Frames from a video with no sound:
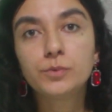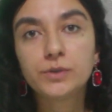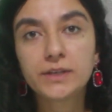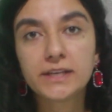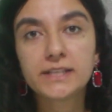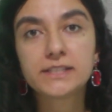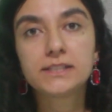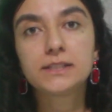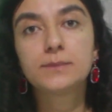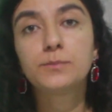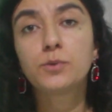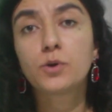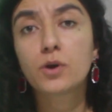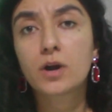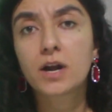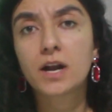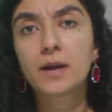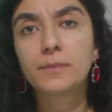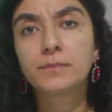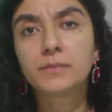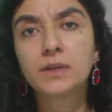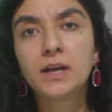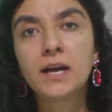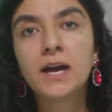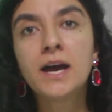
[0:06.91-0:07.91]
Bu keski
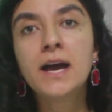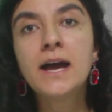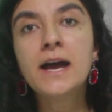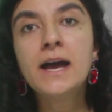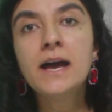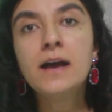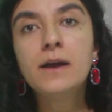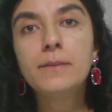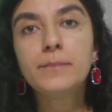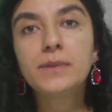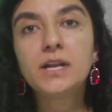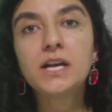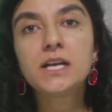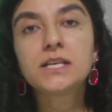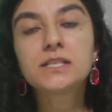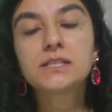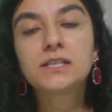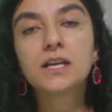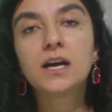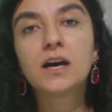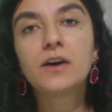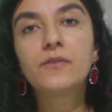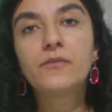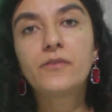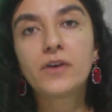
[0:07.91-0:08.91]
programda biraz
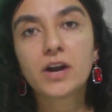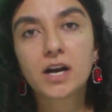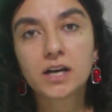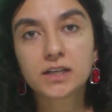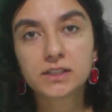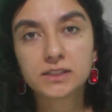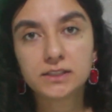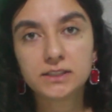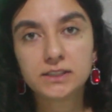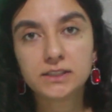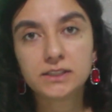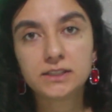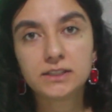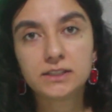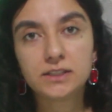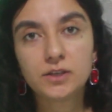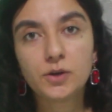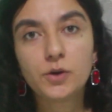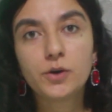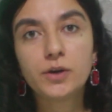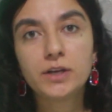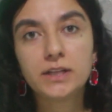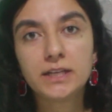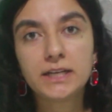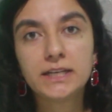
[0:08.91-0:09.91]
daha farklı
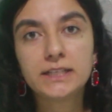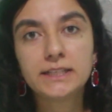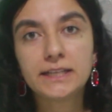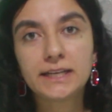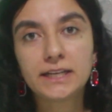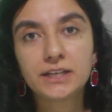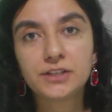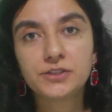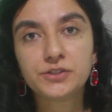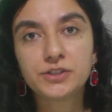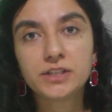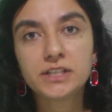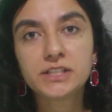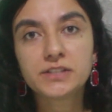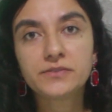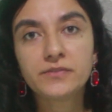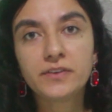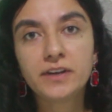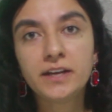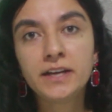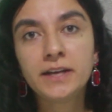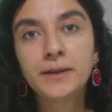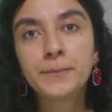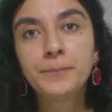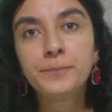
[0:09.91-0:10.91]
öğelere değineceğiz
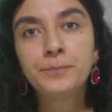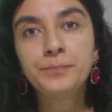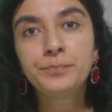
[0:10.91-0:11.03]
ve